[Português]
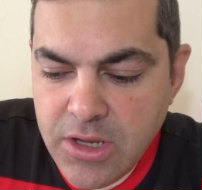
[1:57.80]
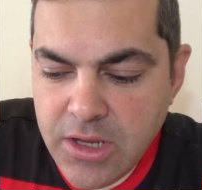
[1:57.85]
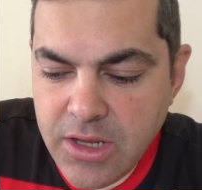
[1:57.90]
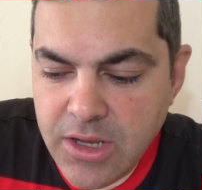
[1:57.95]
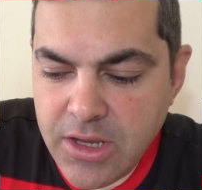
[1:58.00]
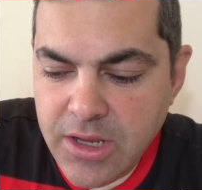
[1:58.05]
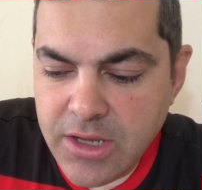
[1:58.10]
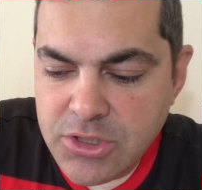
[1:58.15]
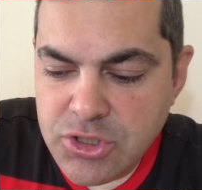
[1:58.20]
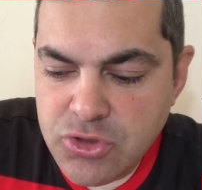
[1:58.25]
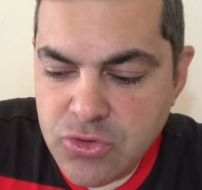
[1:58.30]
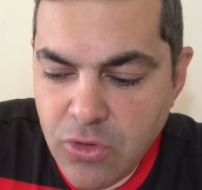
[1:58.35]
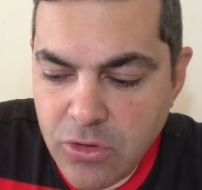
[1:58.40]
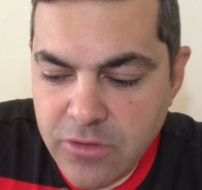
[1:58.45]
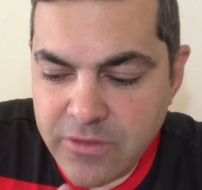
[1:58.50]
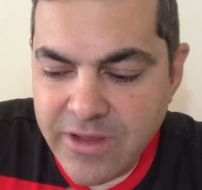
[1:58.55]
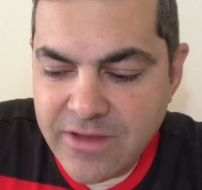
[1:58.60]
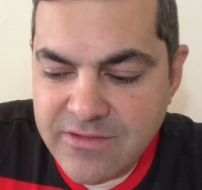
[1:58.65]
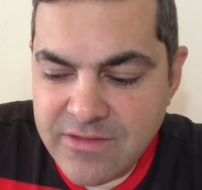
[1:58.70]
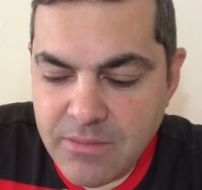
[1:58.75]
é, de
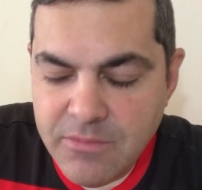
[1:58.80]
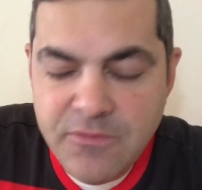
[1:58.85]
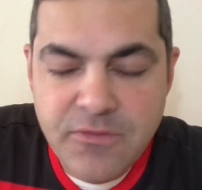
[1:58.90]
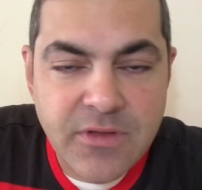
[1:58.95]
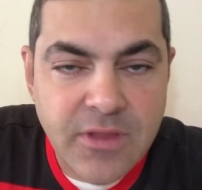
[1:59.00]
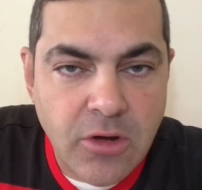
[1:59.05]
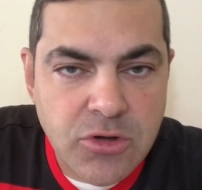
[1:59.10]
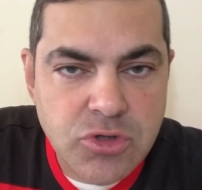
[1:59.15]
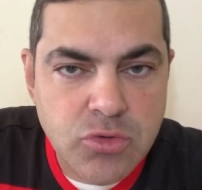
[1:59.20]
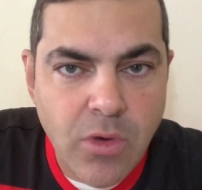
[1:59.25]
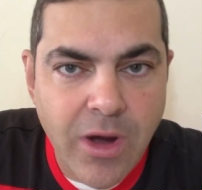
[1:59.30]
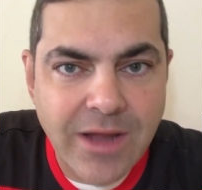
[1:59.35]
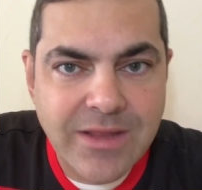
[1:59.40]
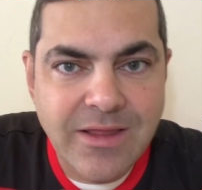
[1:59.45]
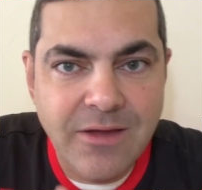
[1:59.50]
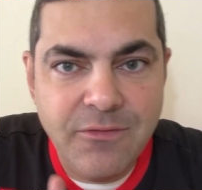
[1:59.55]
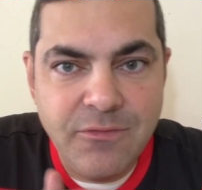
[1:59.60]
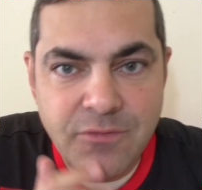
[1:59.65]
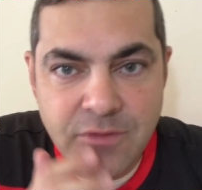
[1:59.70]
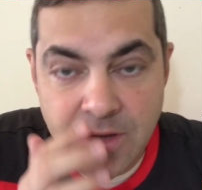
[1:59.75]
olho na semifinal de
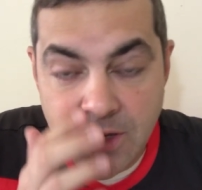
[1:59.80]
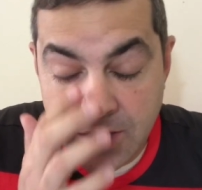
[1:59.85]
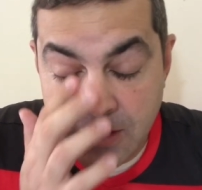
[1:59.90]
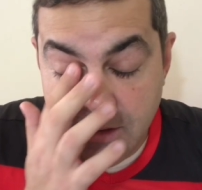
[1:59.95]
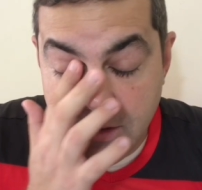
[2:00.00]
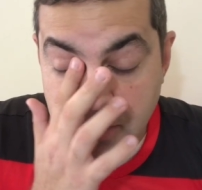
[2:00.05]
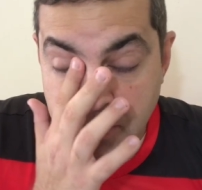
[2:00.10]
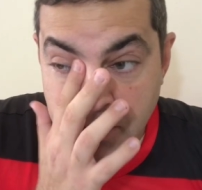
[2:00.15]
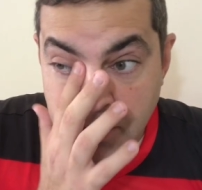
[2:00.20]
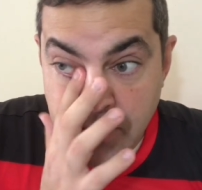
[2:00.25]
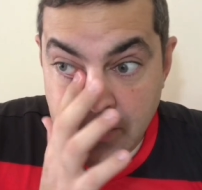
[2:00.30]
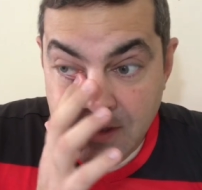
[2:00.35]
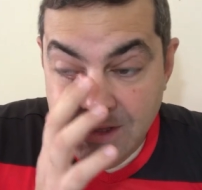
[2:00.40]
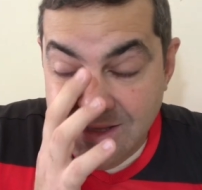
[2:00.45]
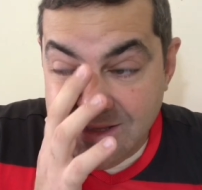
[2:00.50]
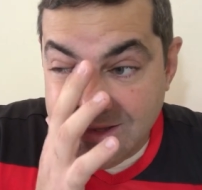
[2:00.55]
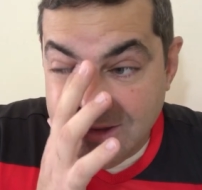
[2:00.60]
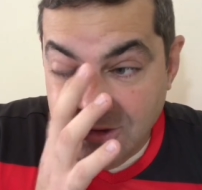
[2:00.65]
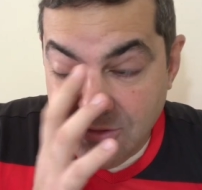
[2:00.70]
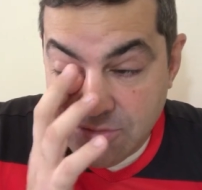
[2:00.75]
quarta-feira.
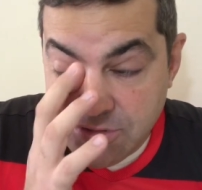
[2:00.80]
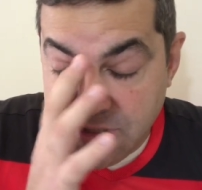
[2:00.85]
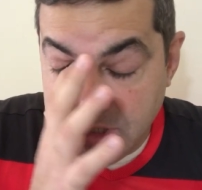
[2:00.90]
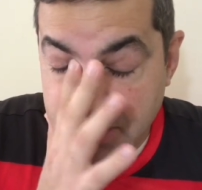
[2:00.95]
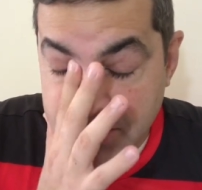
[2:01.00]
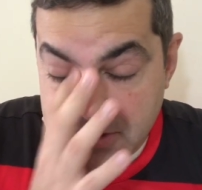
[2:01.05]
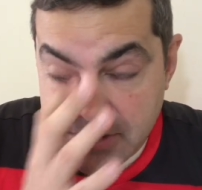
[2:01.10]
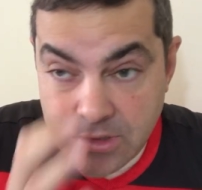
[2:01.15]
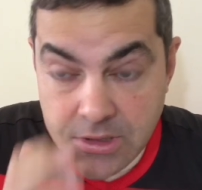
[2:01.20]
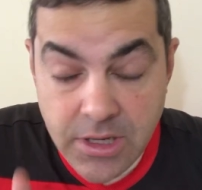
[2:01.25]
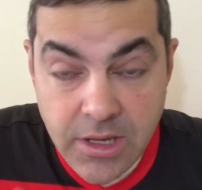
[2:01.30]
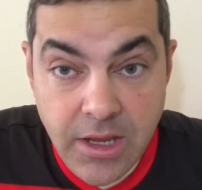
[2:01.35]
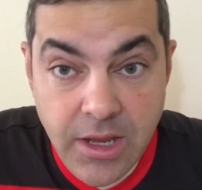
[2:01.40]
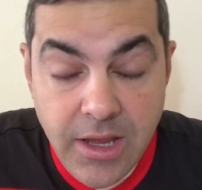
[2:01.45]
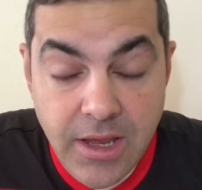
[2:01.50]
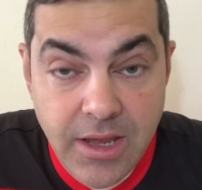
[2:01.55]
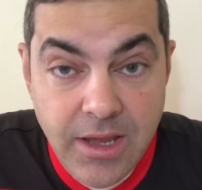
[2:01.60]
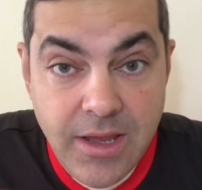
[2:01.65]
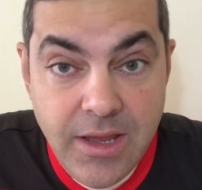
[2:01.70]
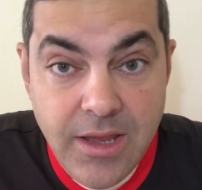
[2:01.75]
Então, gente, é,
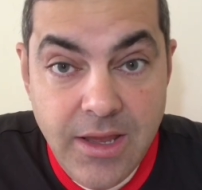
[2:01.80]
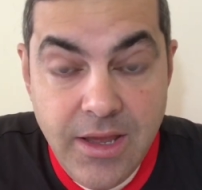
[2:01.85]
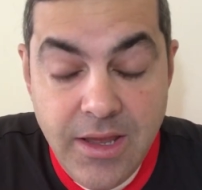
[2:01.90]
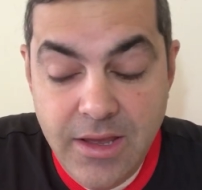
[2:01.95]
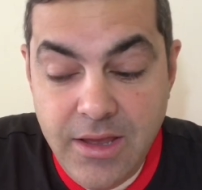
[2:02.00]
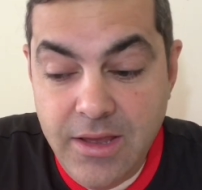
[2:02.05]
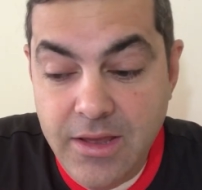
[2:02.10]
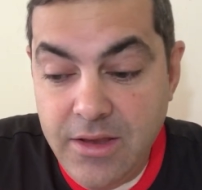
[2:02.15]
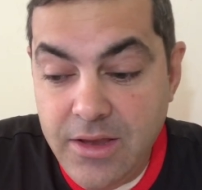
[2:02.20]
é,